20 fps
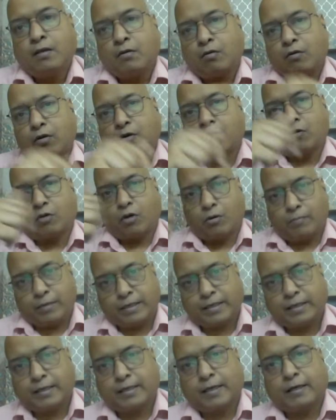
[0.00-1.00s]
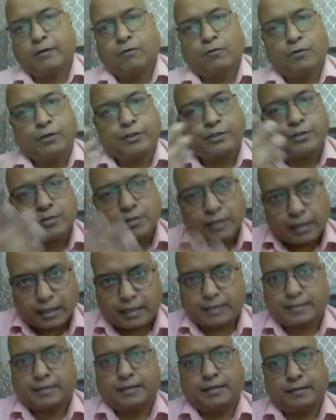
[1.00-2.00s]
और गवर्नमेंट की कैलकुलेशन आ
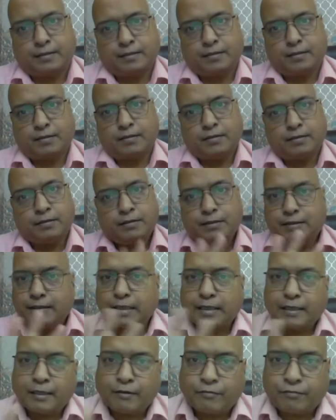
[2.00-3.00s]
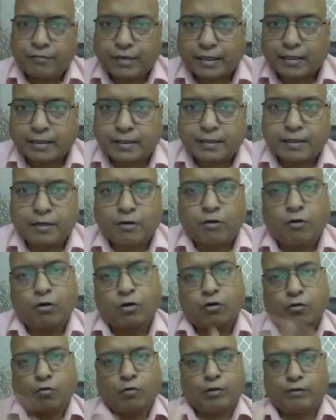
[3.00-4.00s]
जाएंगी यही फर्क है
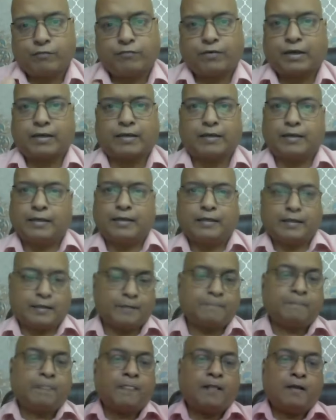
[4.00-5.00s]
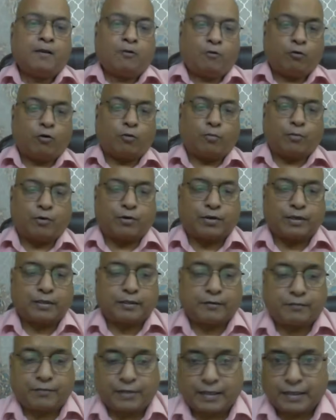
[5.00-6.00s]
और कोई फर्क नहीं है लोग बोल रहे
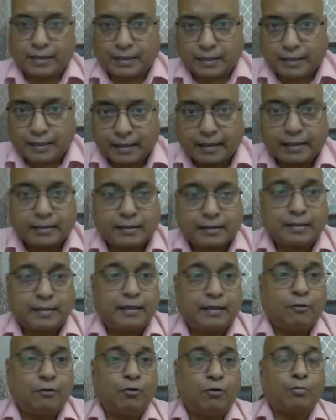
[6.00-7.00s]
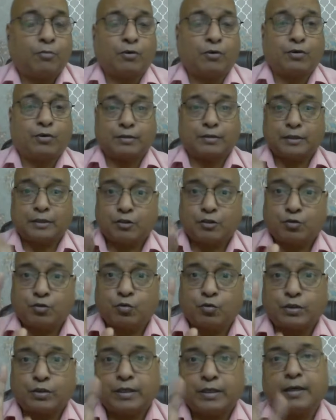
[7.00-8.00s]
थे फिगर गलत है लोग बोल रहे थे
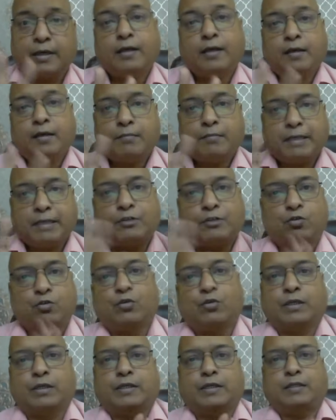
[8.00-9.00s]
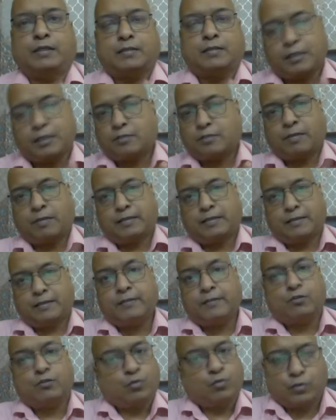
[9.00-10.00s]
झूठ है भाई झूठ नहीं सच बात
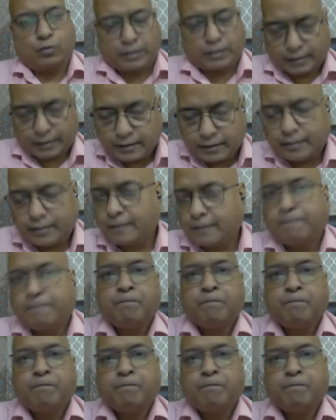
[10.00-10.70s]
यह झूठ नहीं है